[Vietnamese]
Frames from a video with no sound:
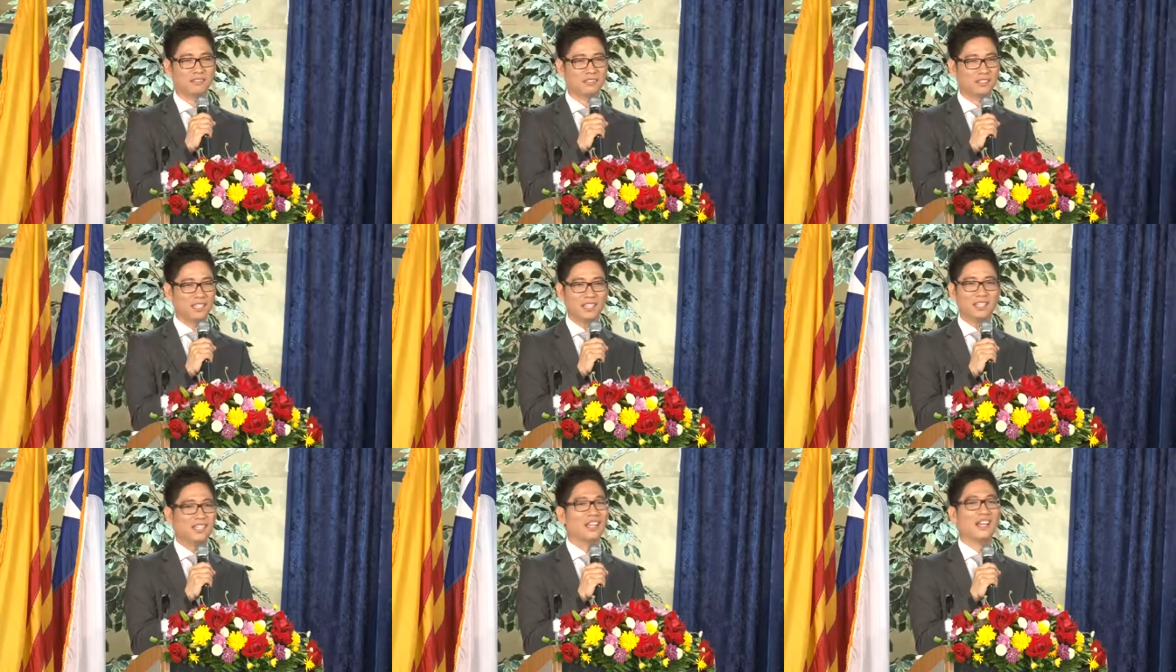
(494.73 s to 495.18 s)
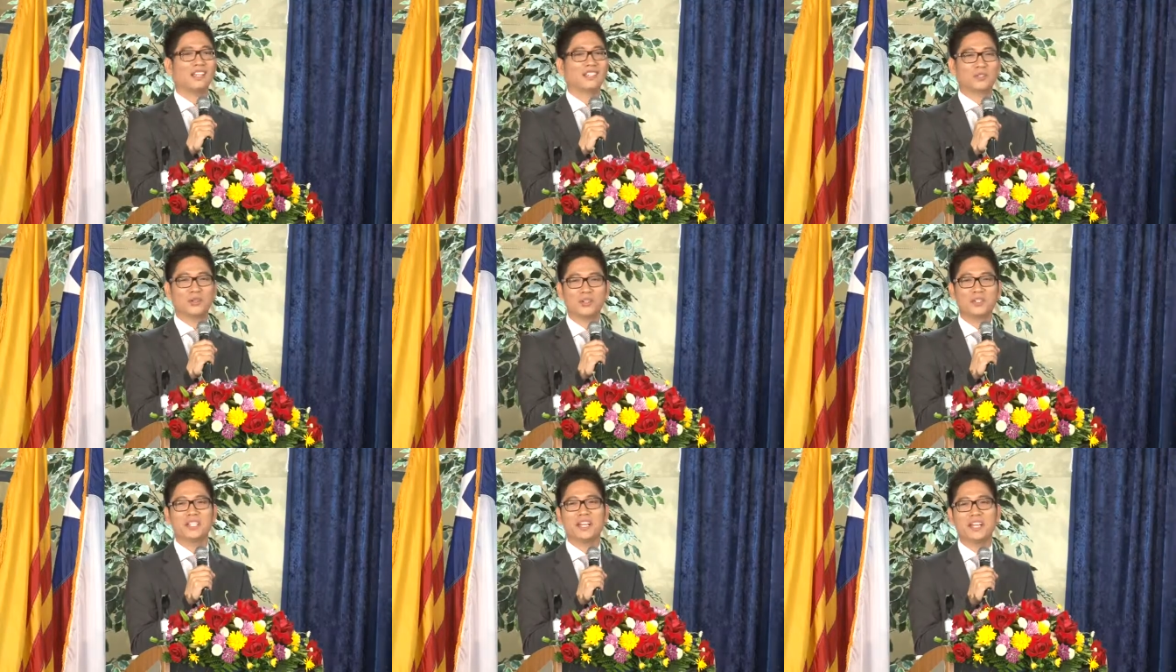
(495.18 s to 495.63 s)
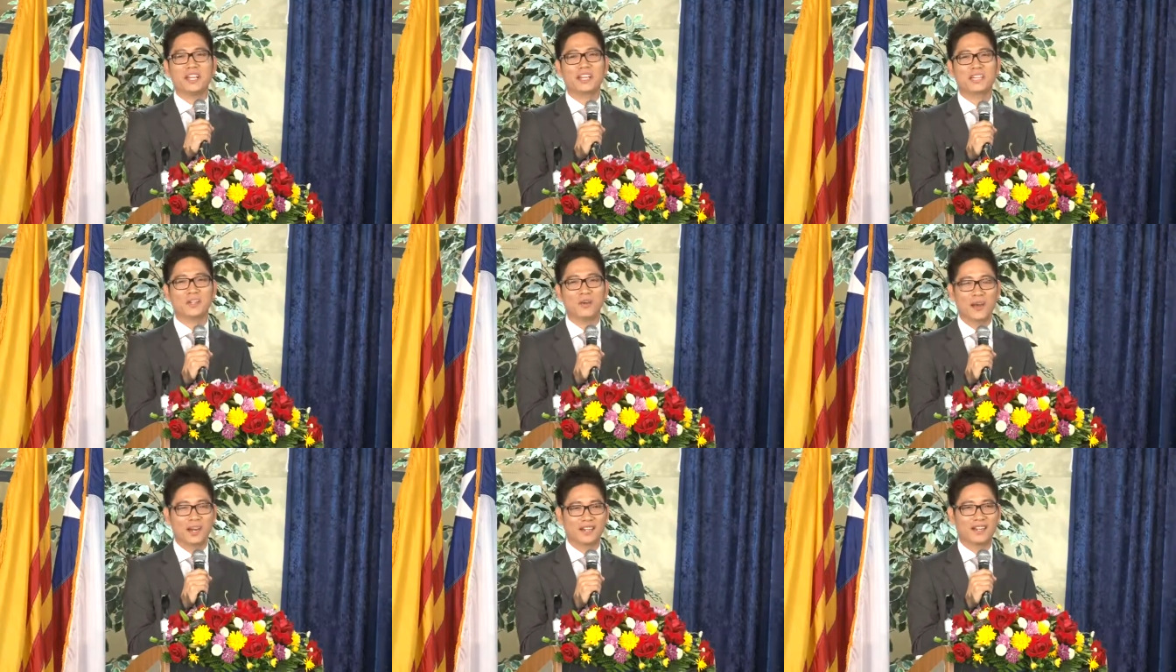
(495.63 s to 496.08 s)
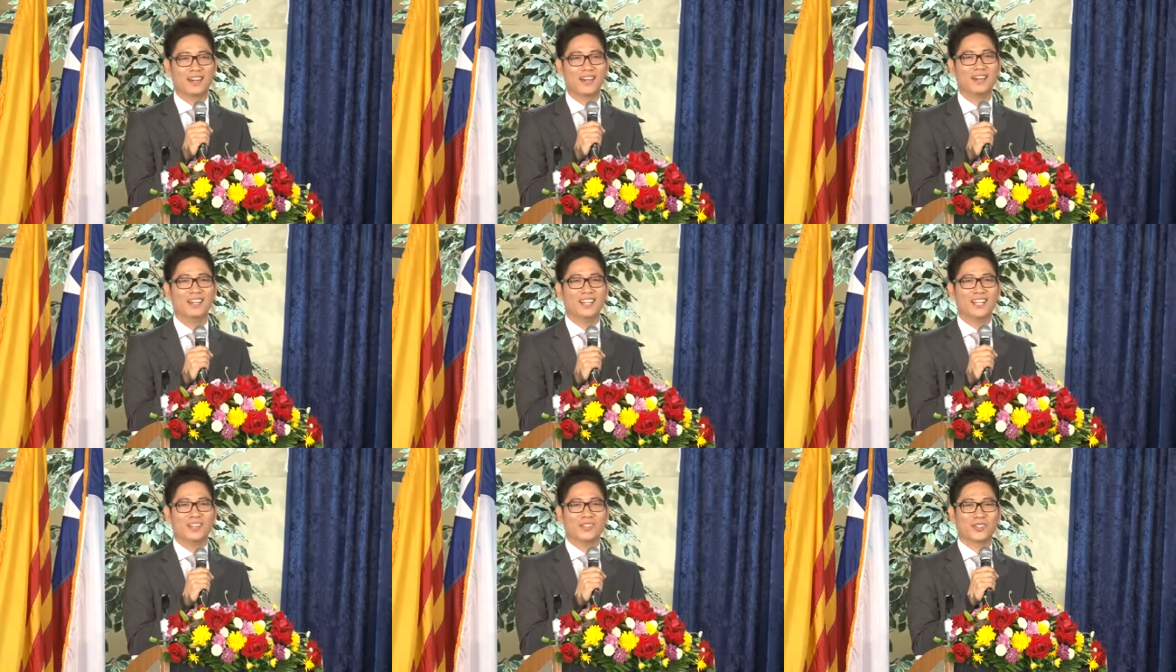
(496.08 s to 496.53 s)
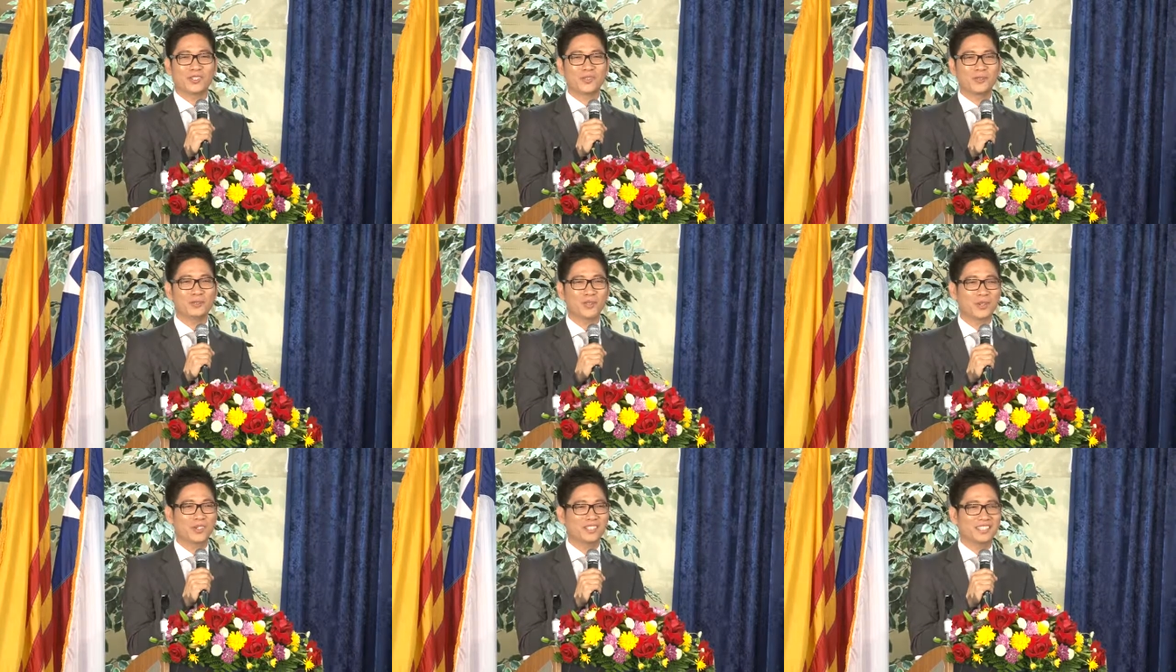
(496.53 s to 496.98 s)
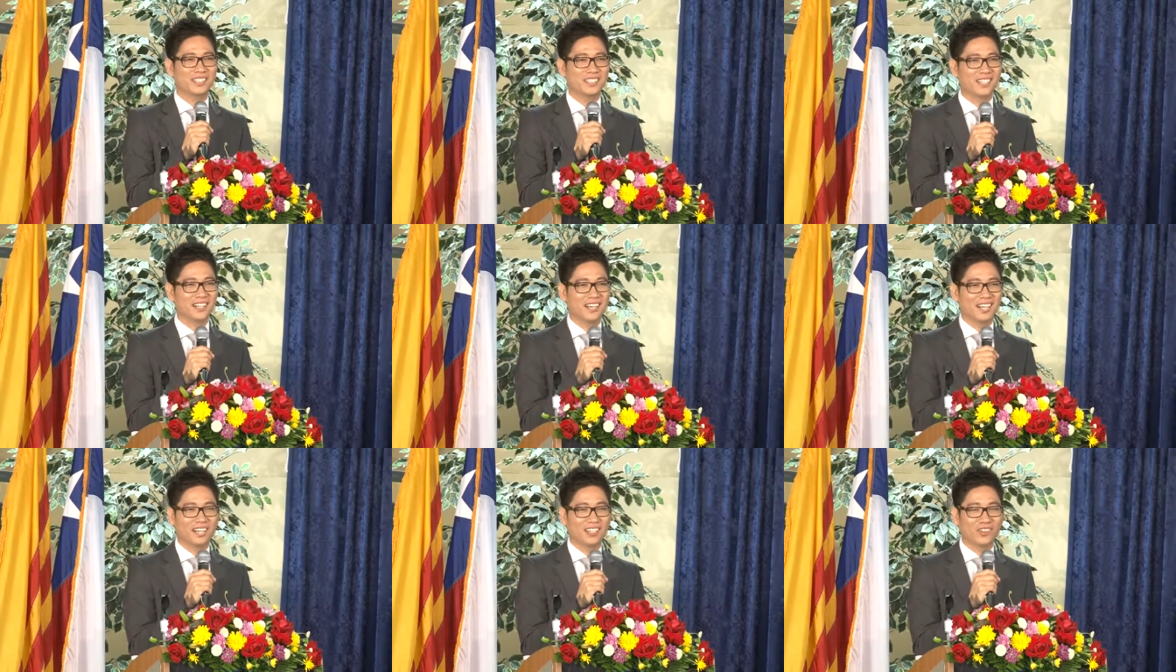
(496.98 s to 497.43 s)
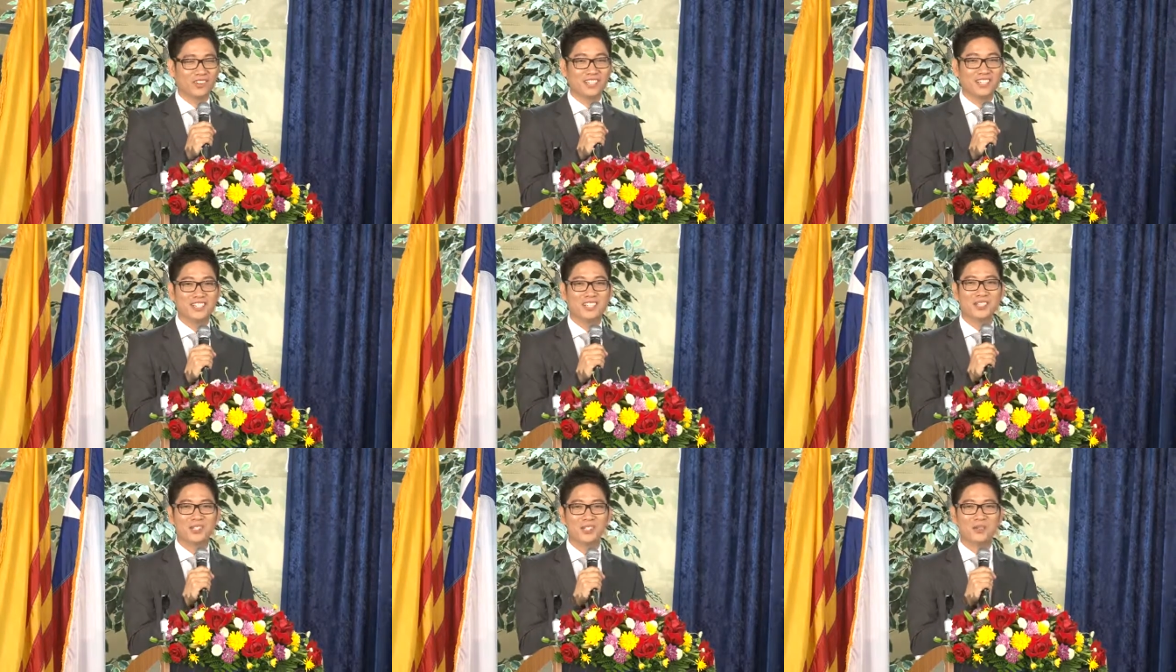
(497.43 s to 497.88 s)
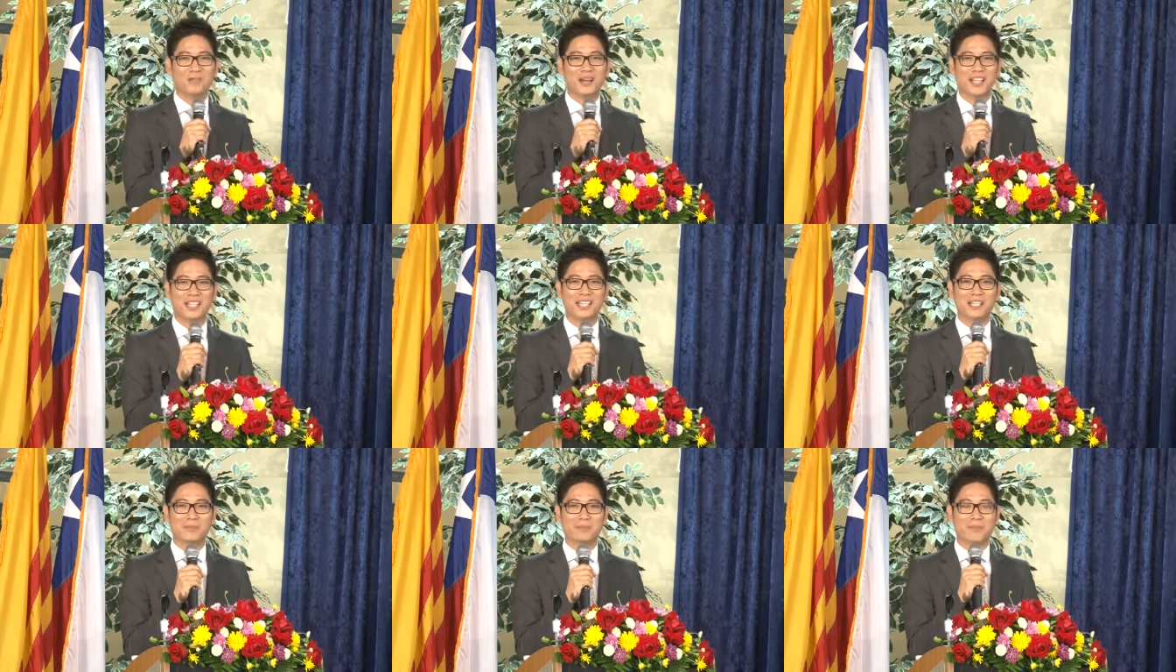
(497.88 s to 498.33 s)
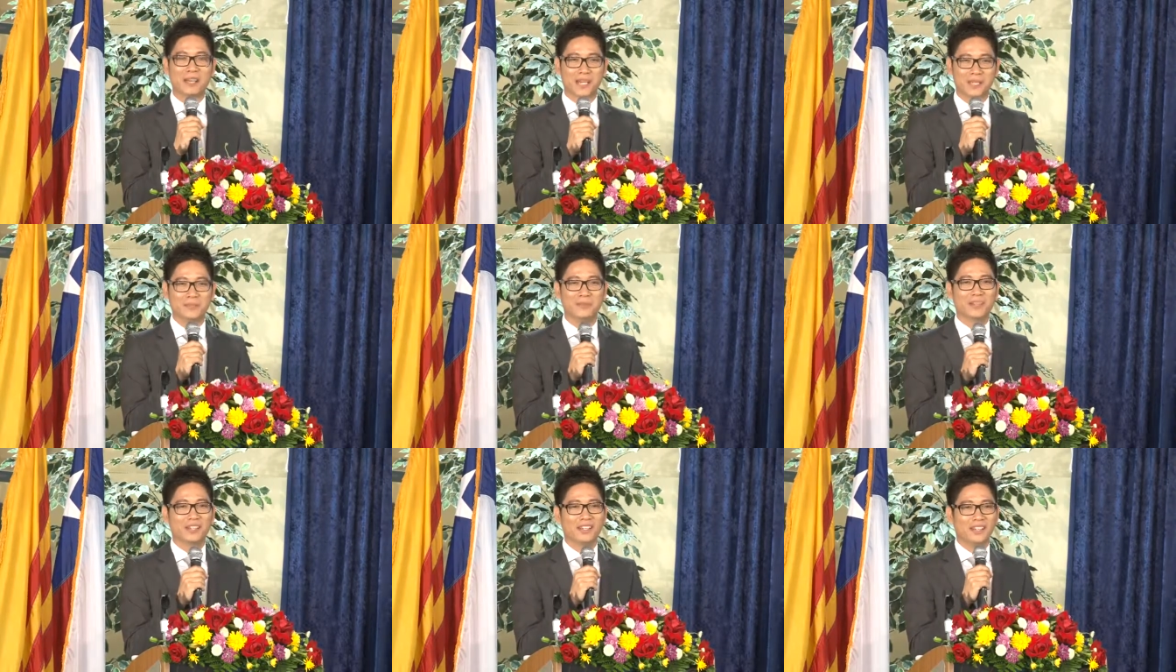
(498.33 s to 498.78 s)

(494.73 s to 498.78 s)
rất là rối ren cái đoạn đó và chúng tôi thường gọi là con đường số 7 định mệnh